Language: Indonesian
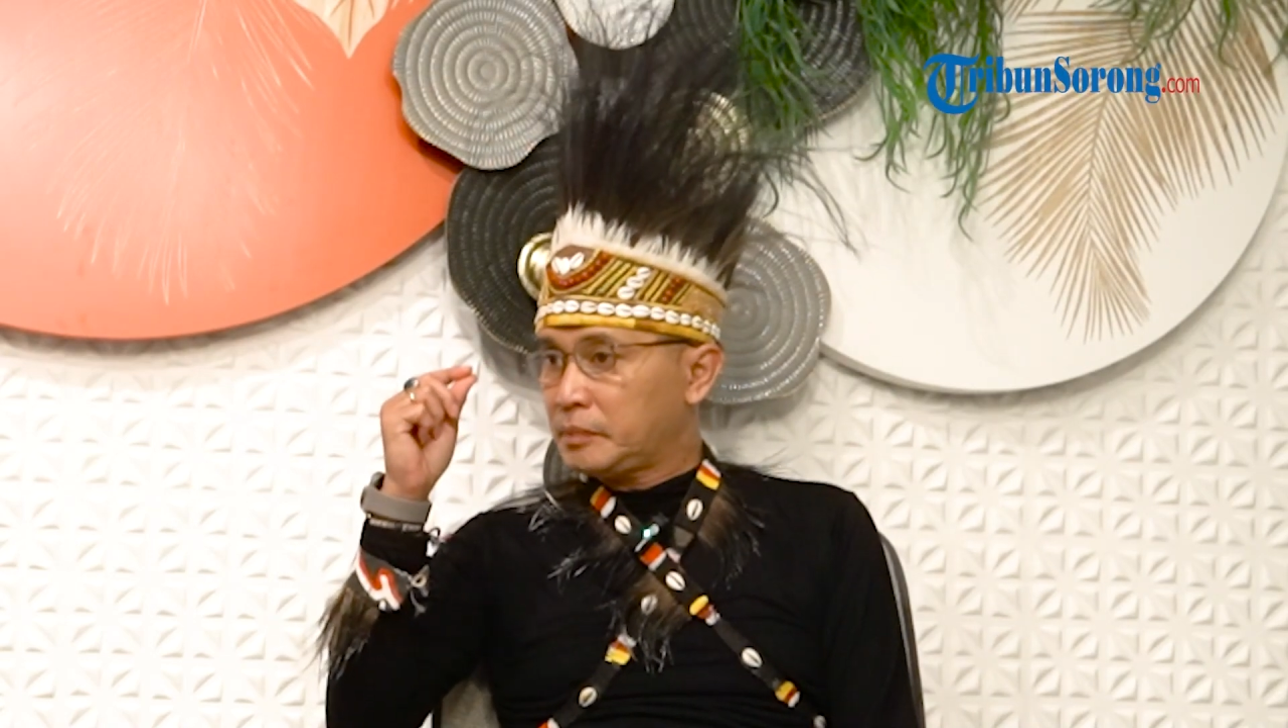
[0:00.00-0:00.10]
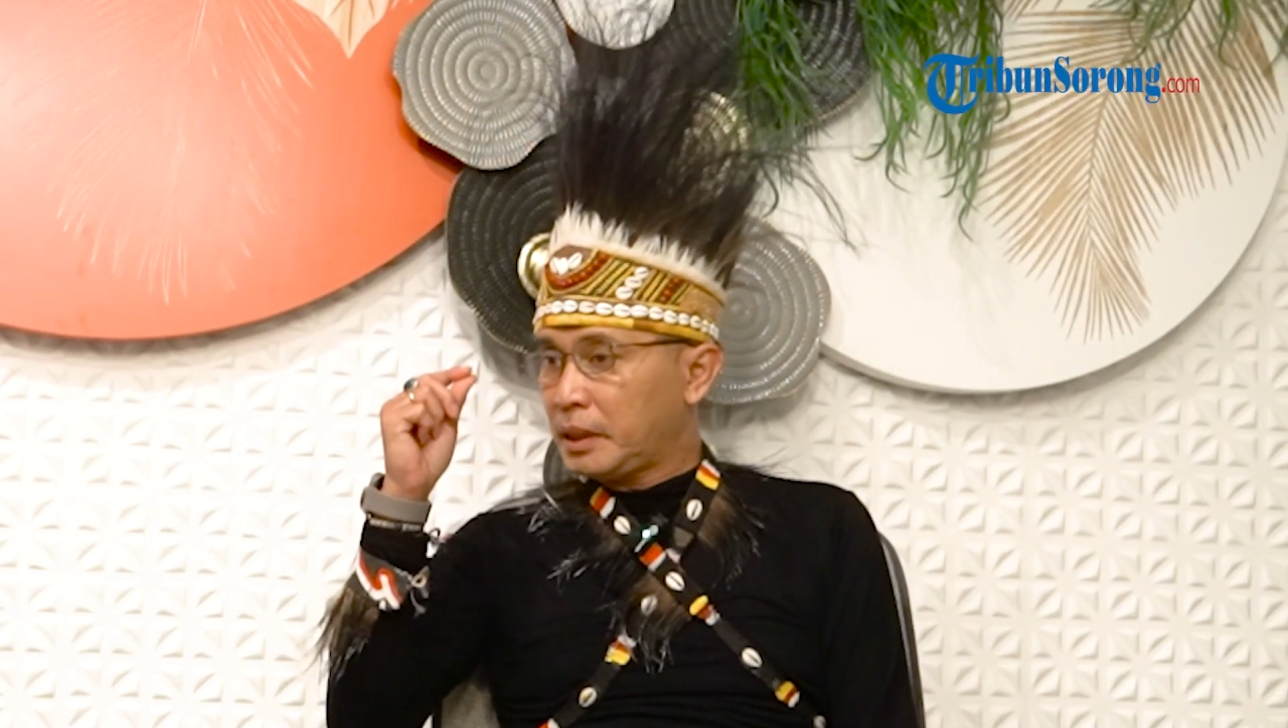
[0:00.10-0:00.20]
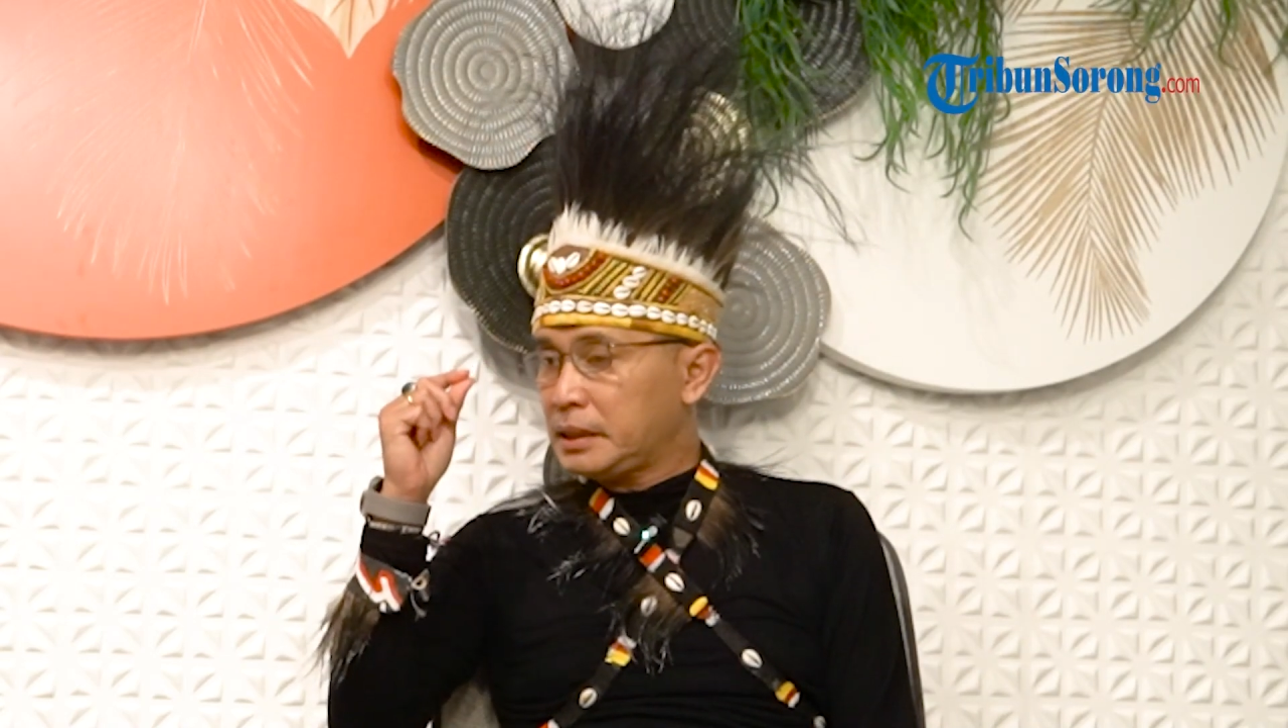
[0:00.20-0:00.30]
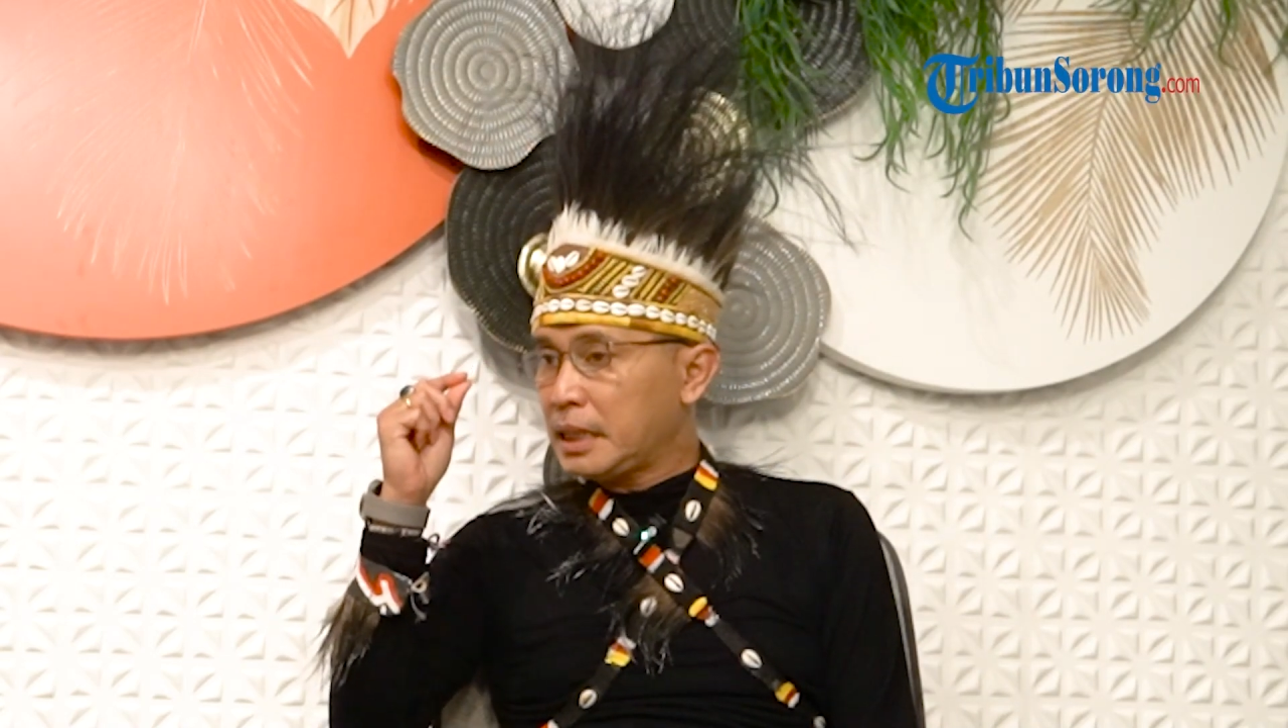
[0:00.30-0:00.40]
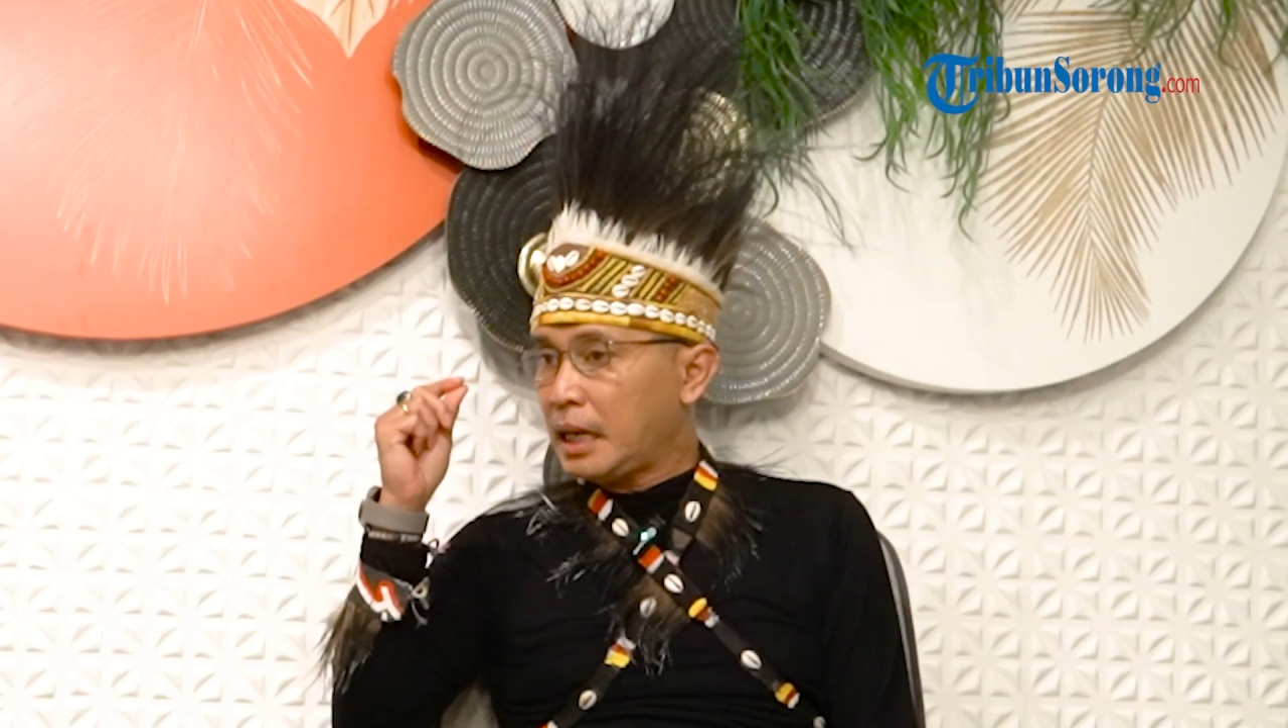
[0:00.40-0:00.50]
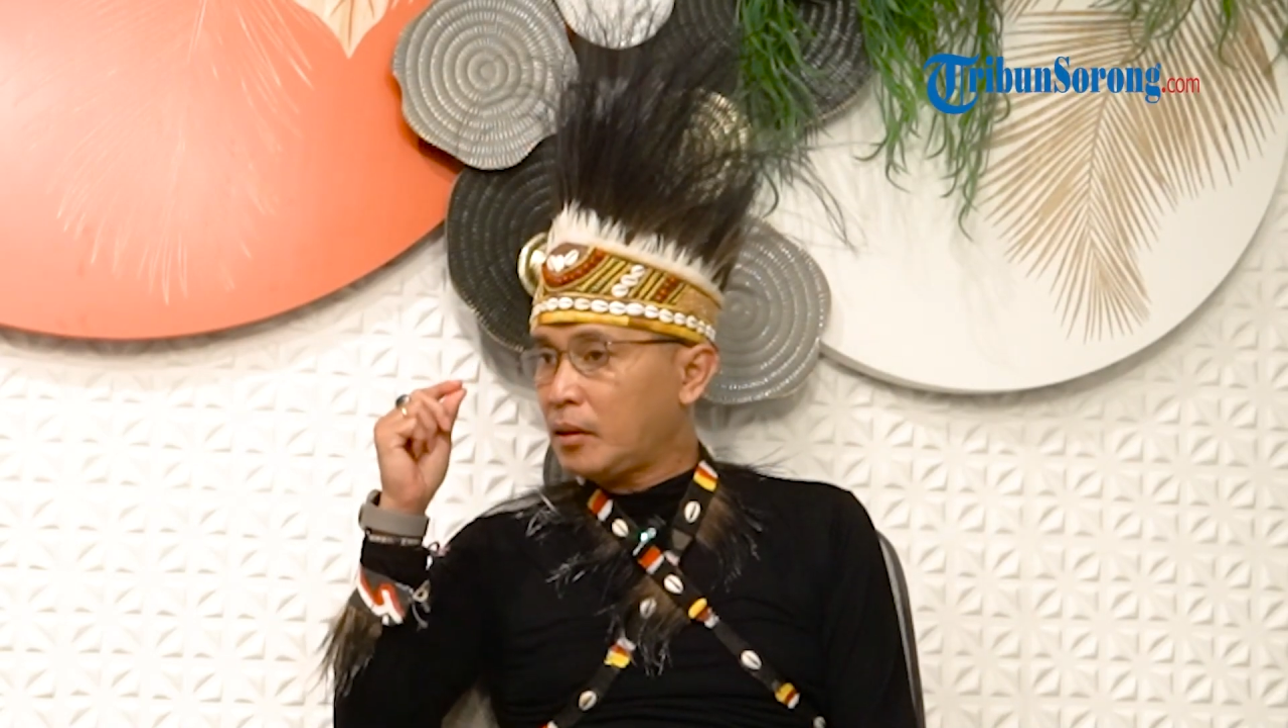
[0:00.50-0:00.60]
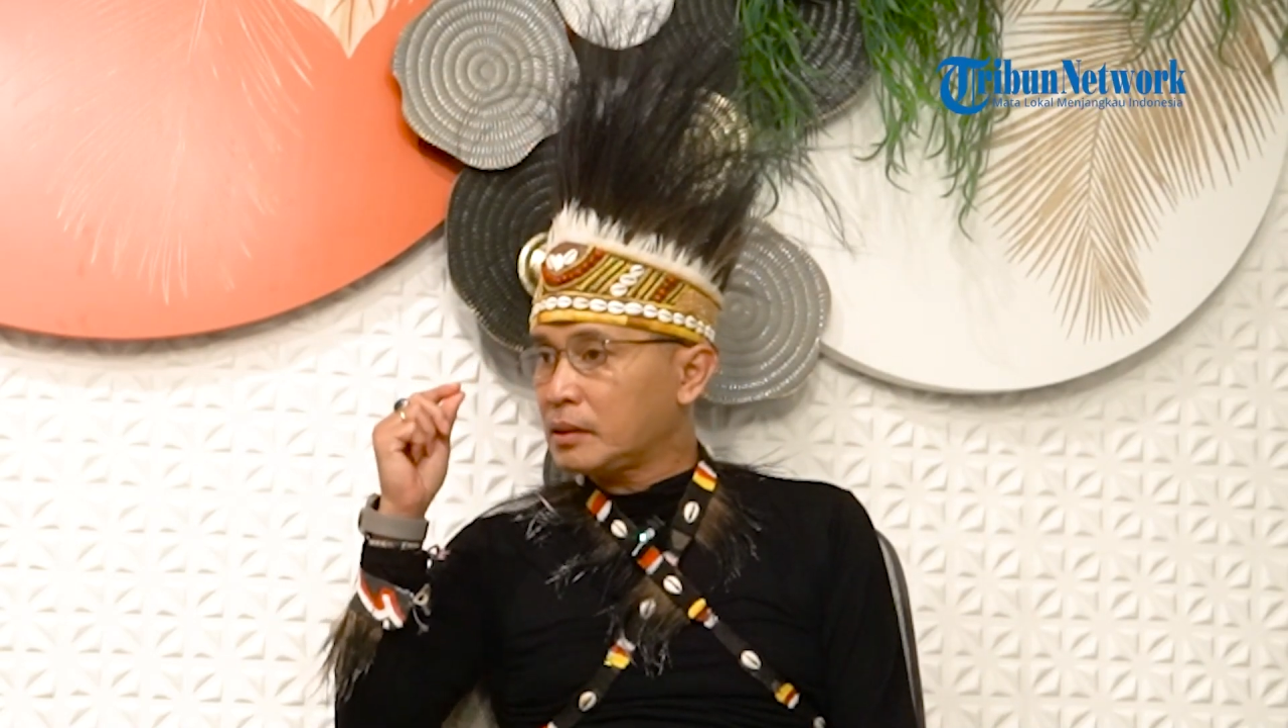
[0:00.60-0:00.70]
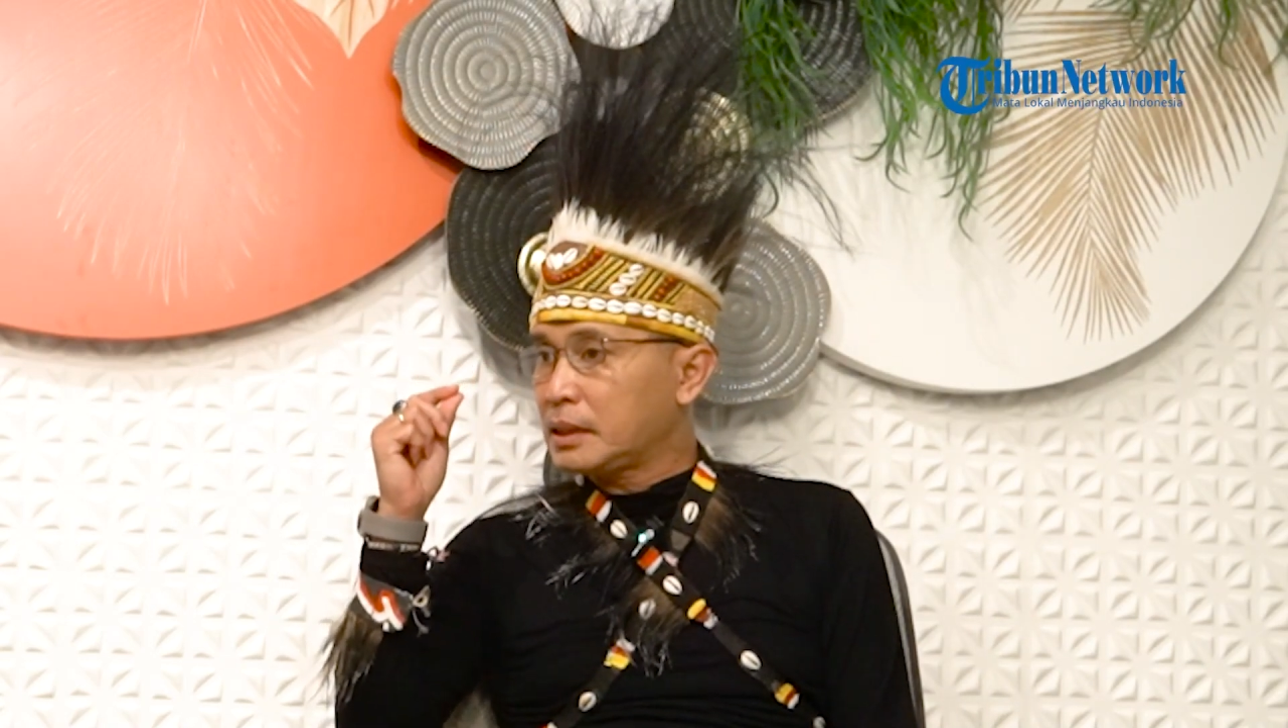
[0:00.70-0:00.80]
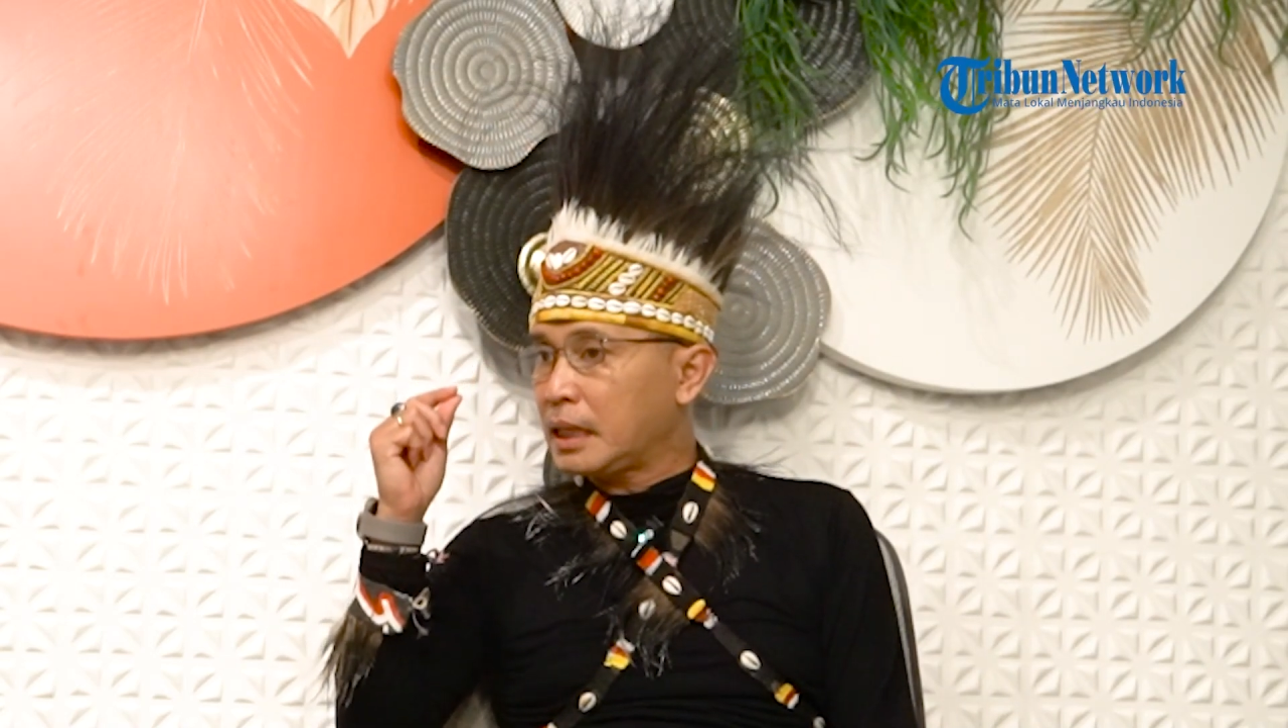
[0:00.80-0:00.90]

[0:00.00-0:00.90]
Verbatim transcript: berdialog